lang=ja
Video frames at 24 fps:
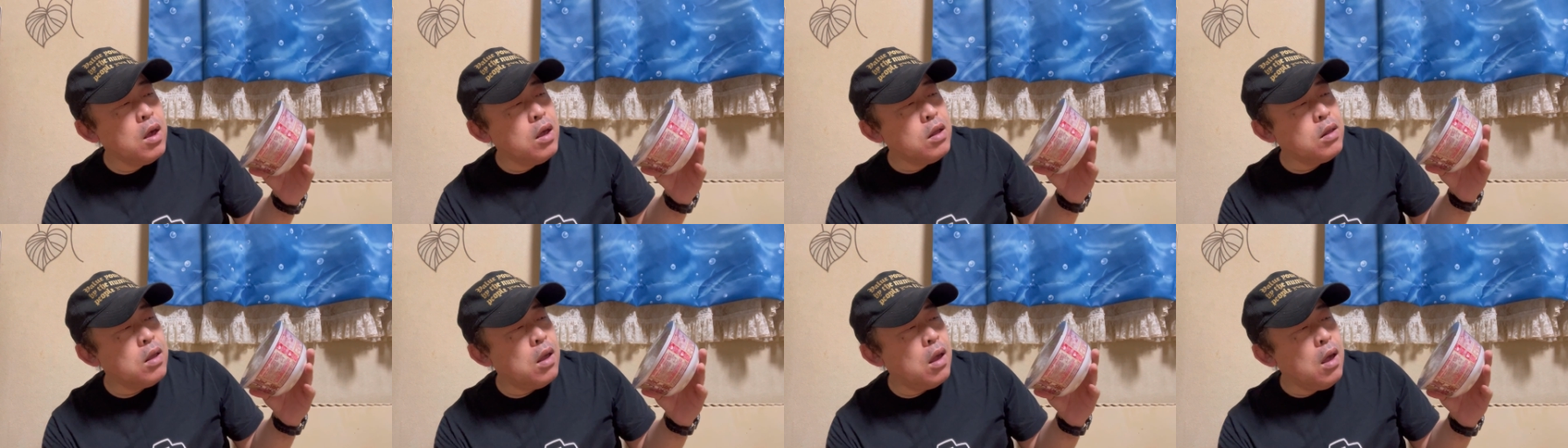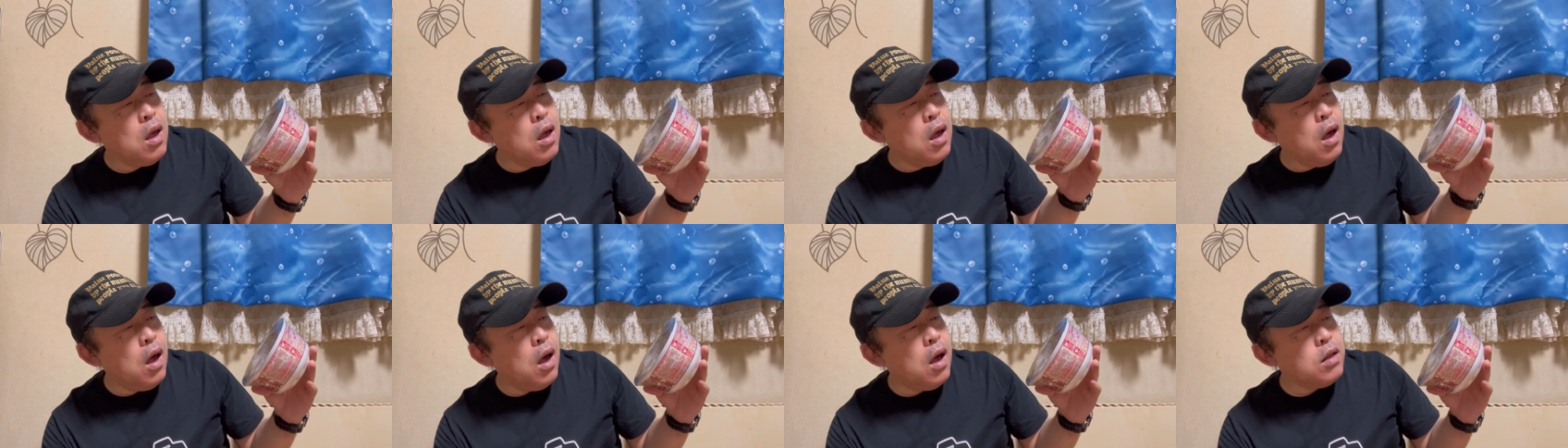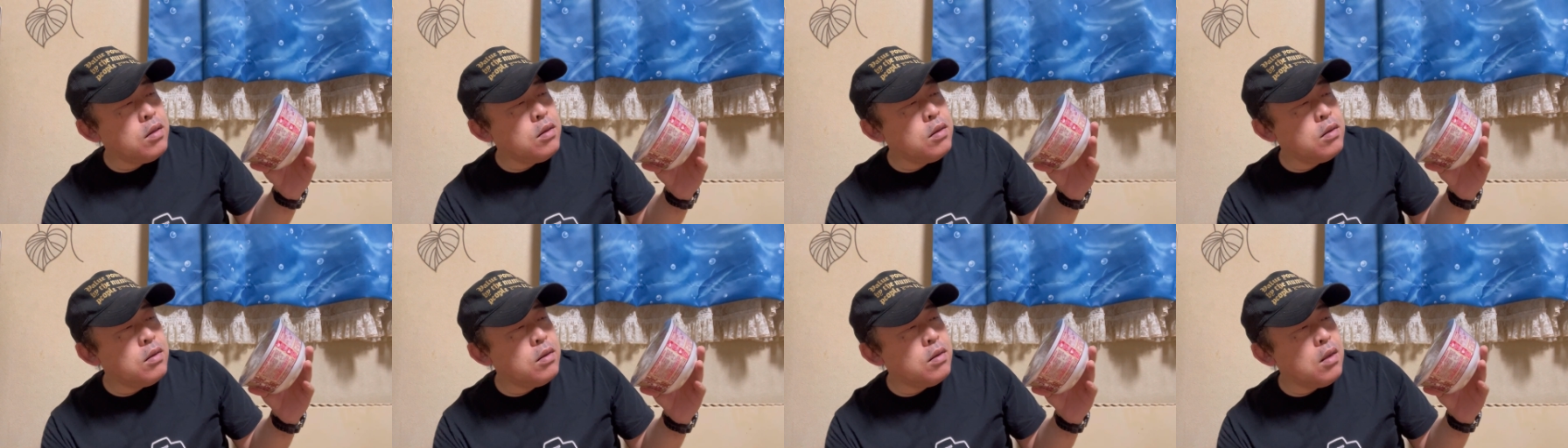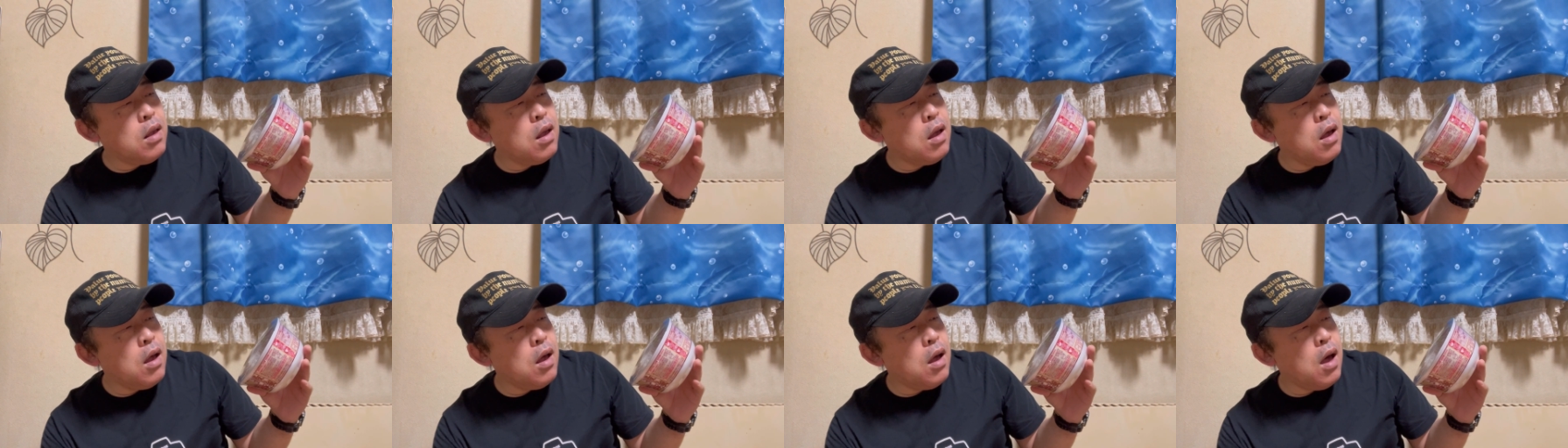うで厚
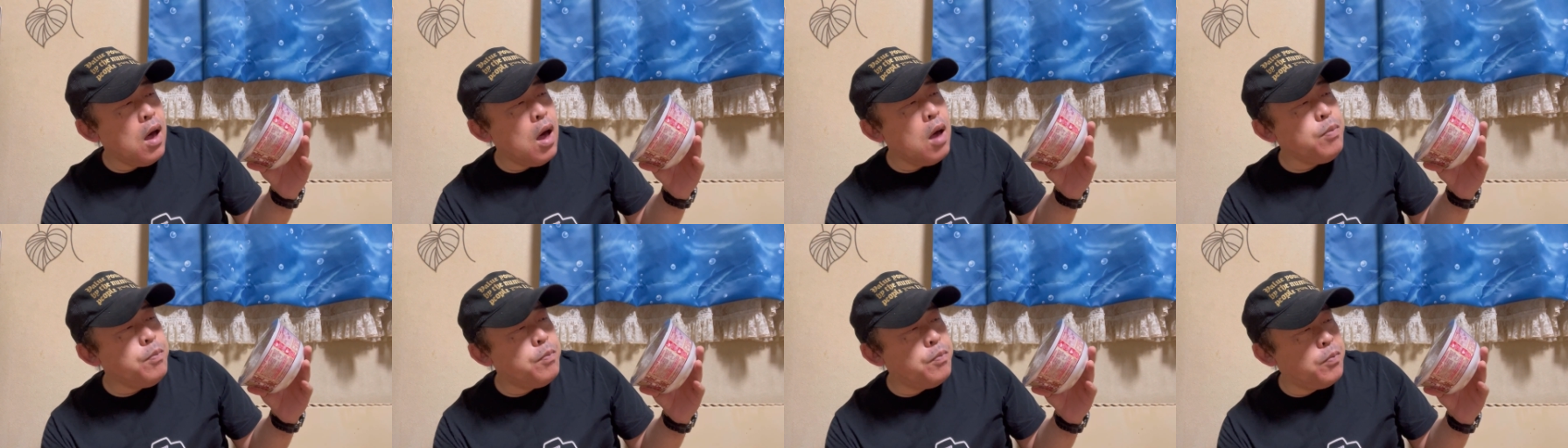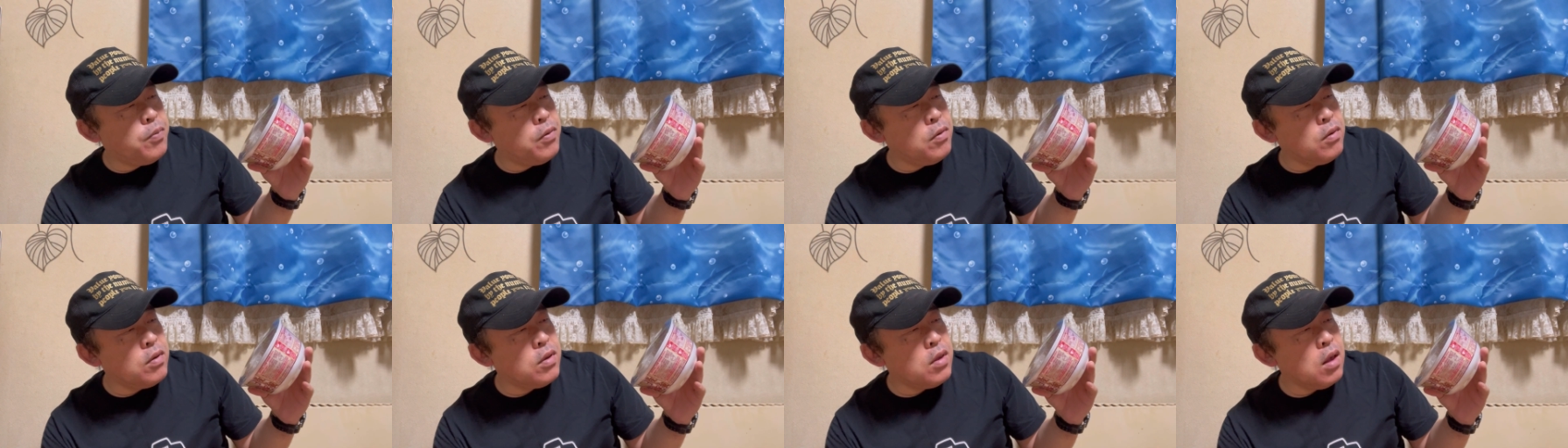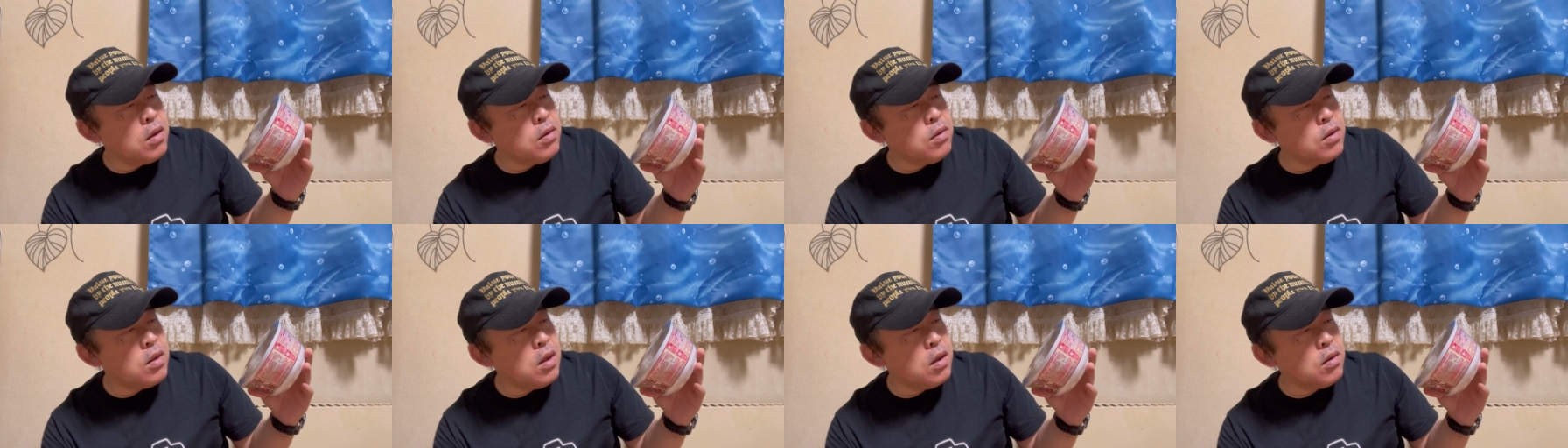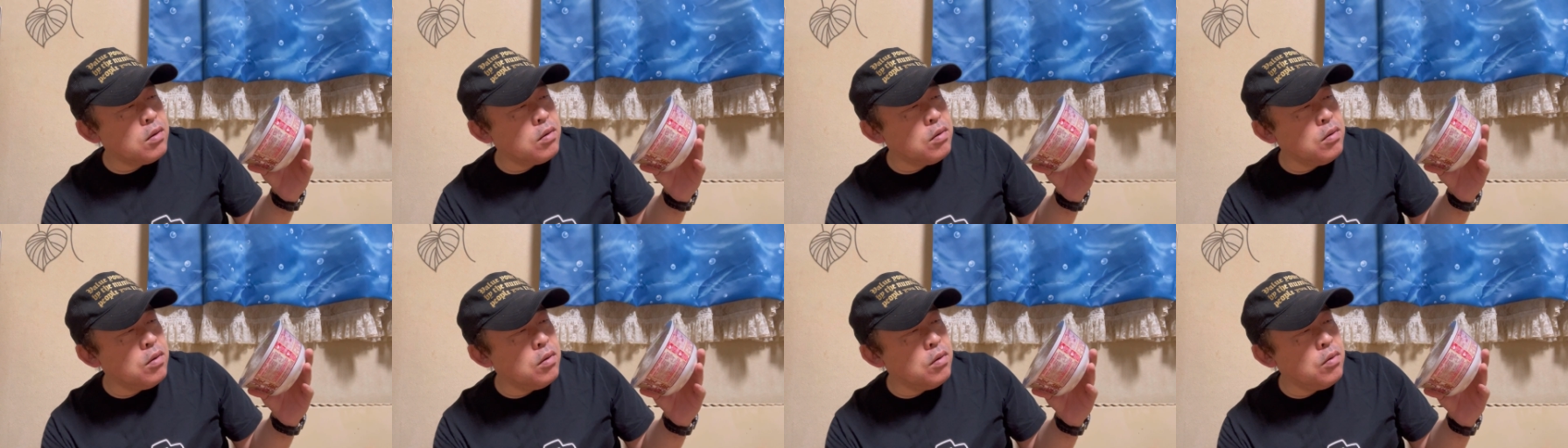さ
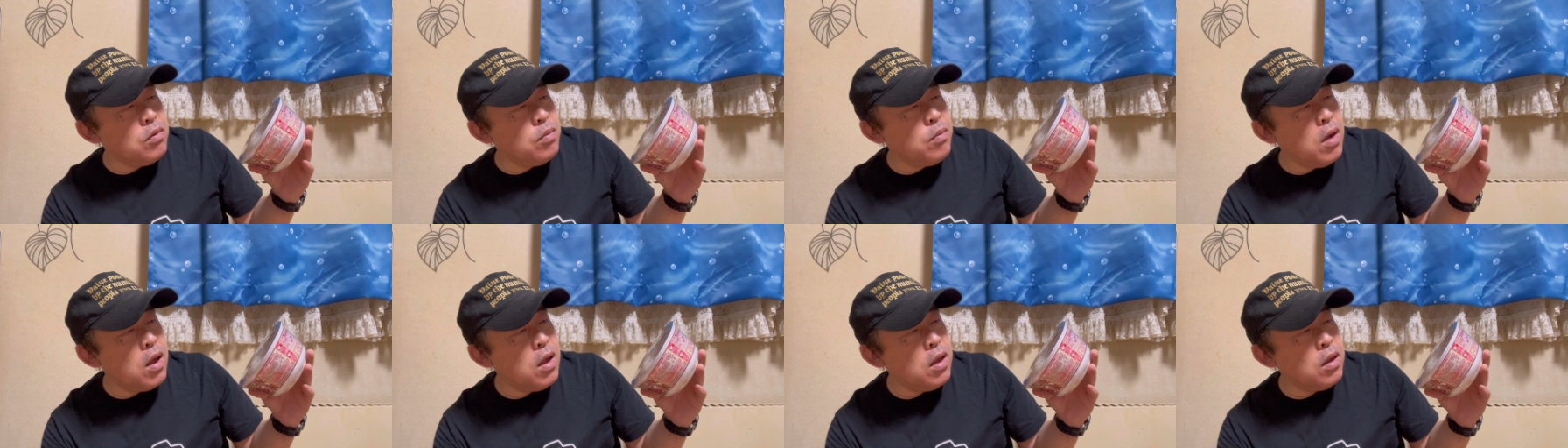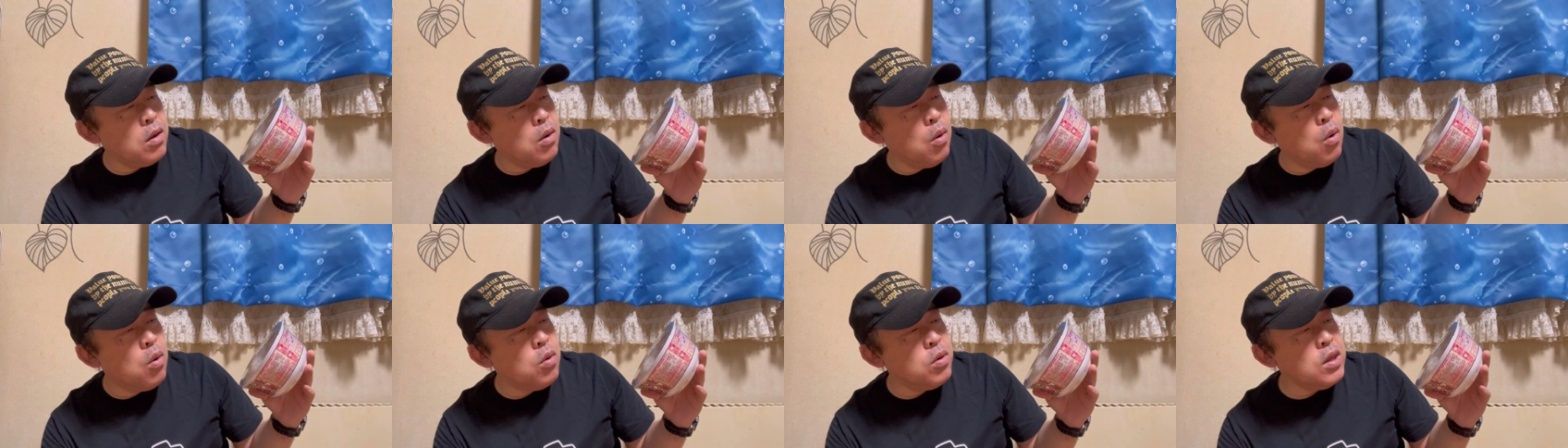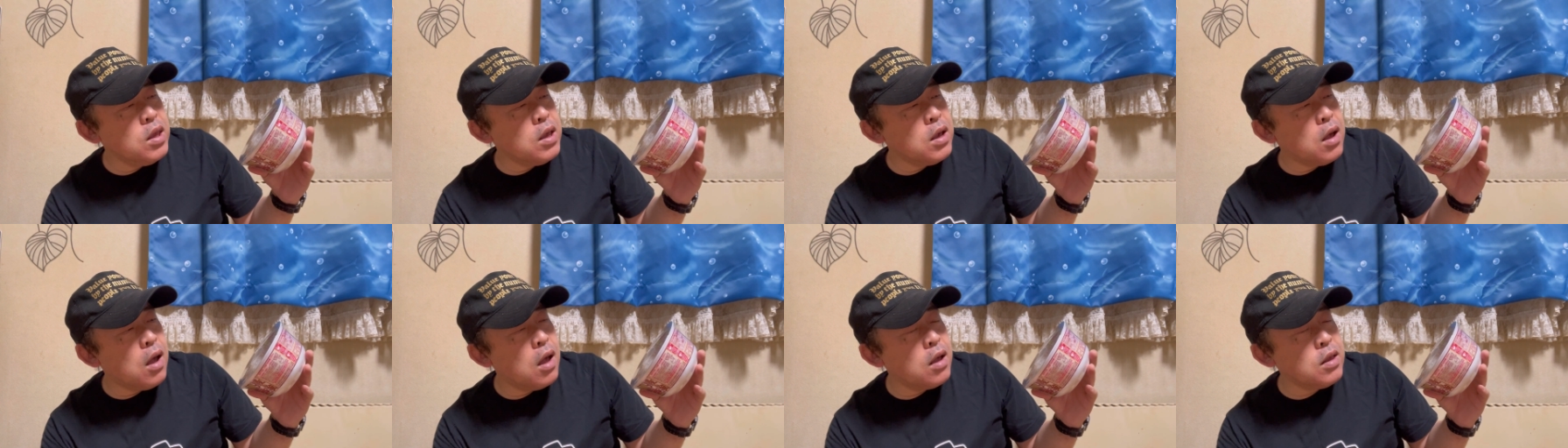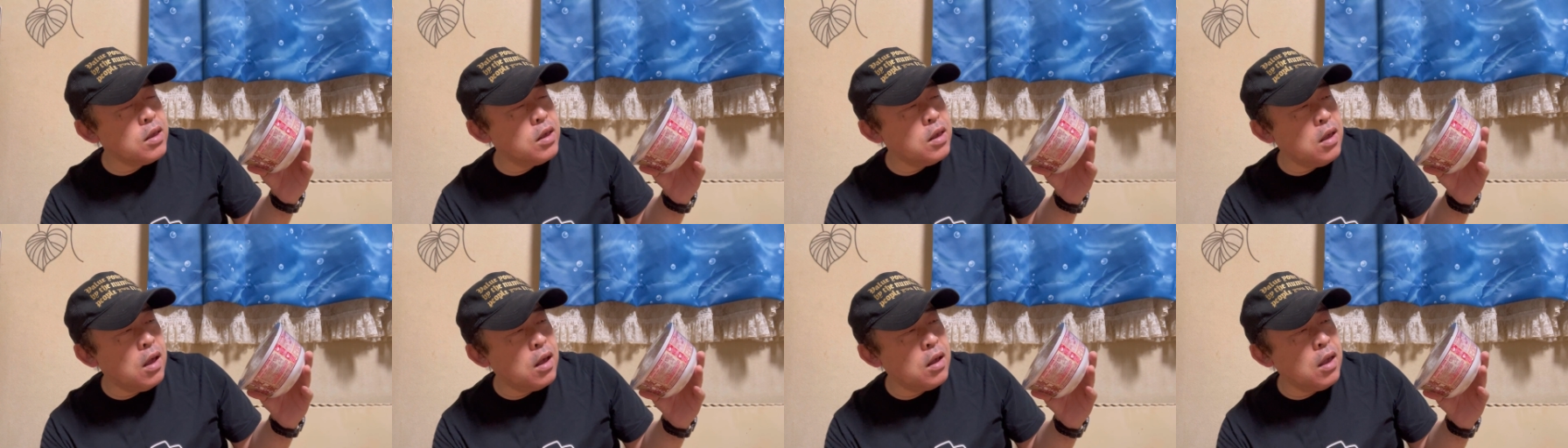アップサクサクうまい鬼か
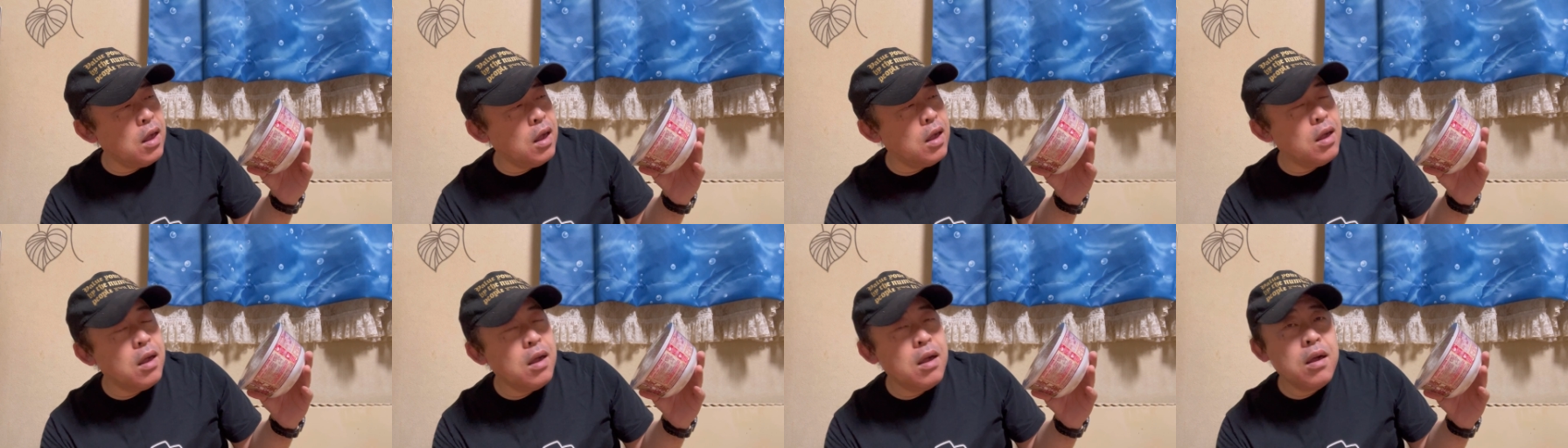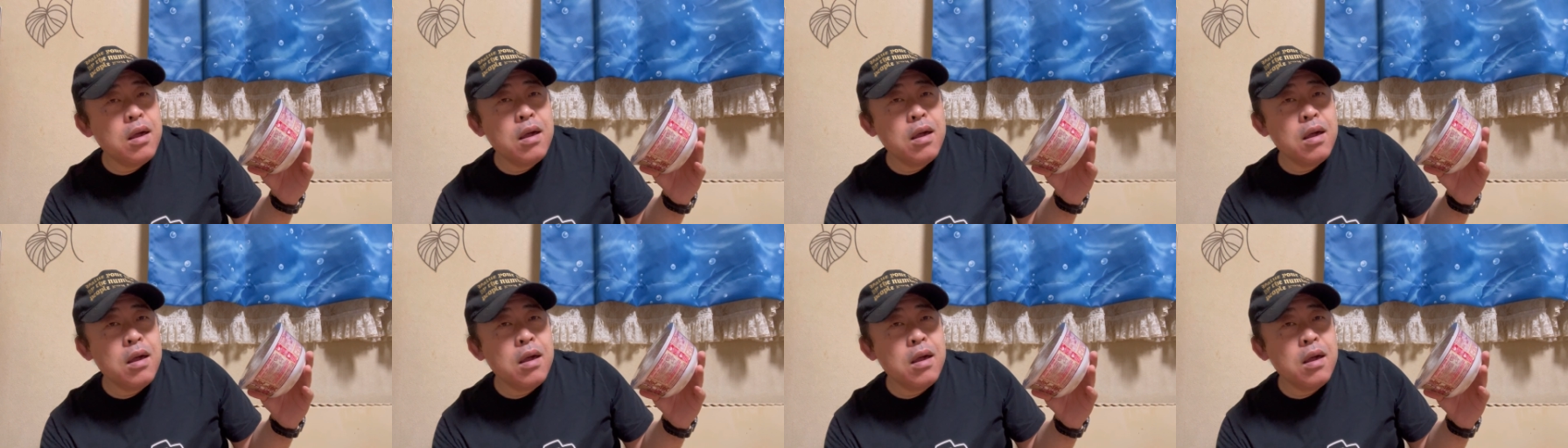き揚げ